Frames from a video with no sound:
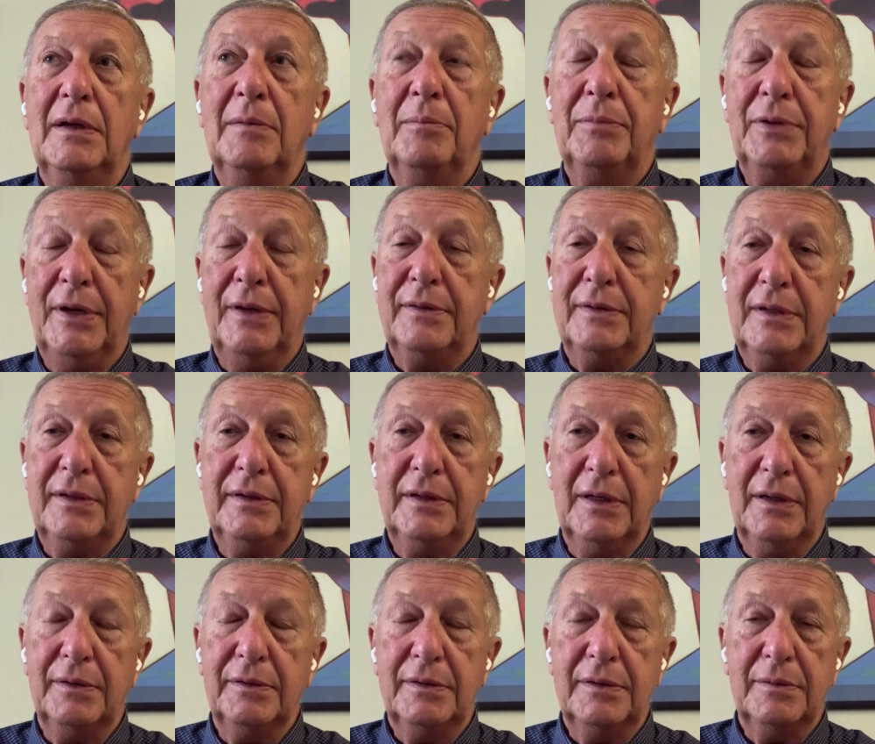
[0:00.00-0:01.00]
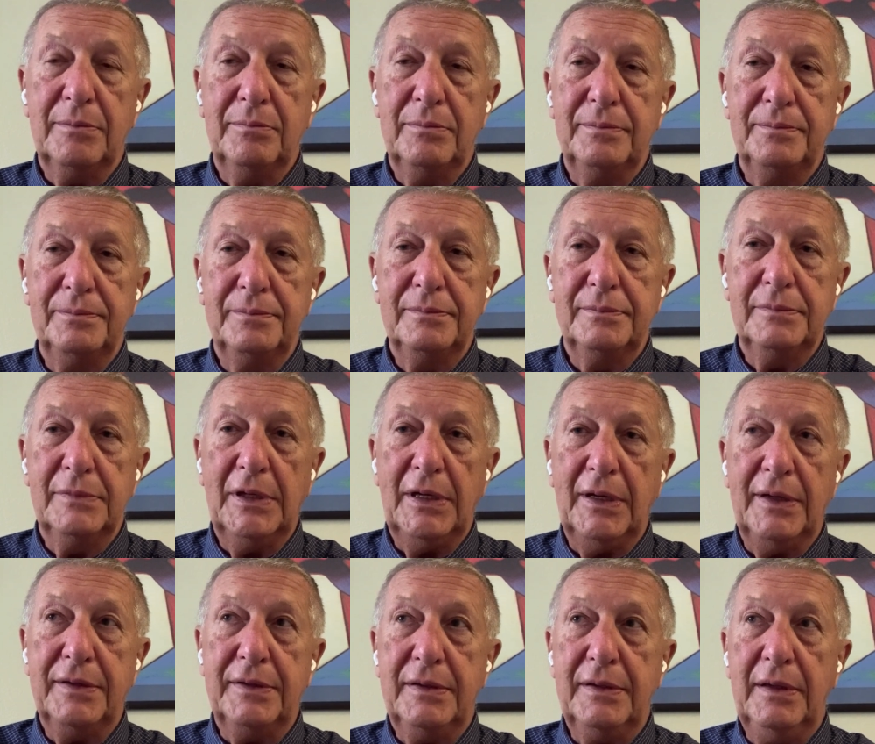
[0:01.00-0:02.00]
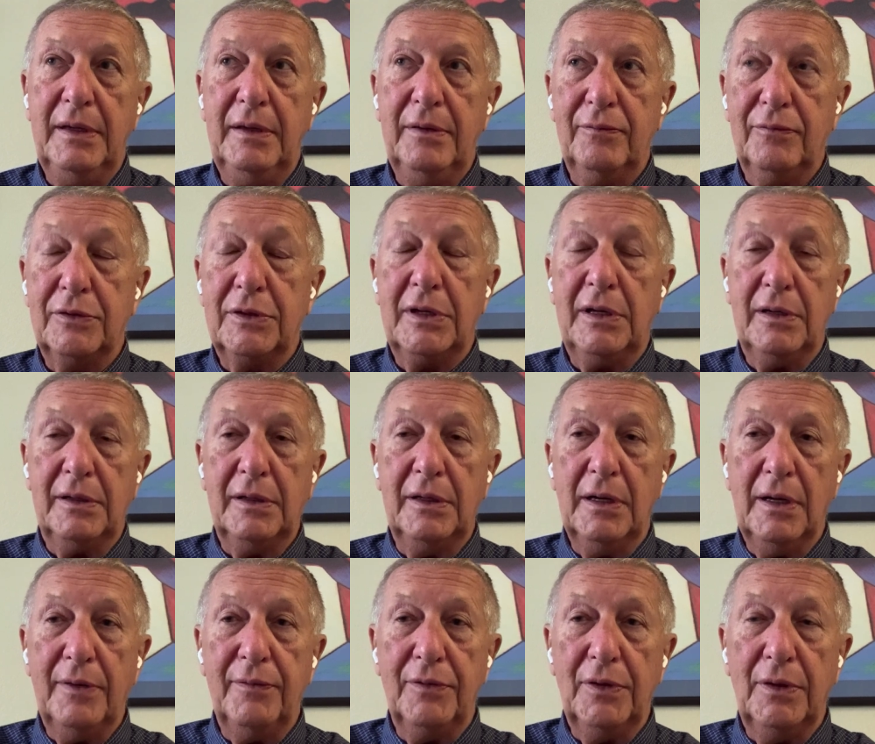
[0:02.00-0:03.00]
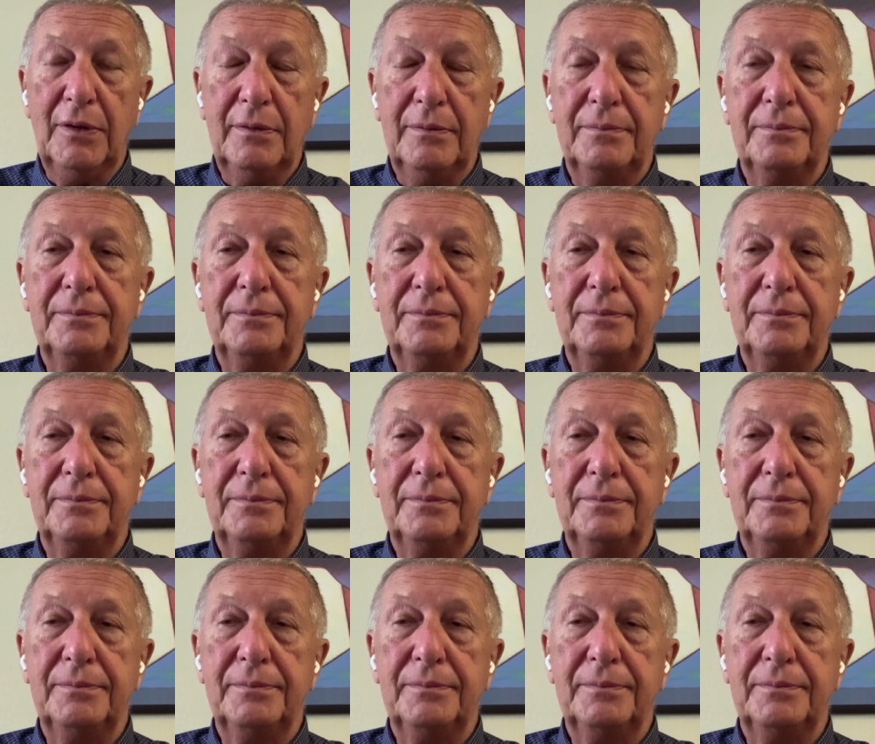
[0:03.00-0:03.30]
президентом России, вот как Гавел.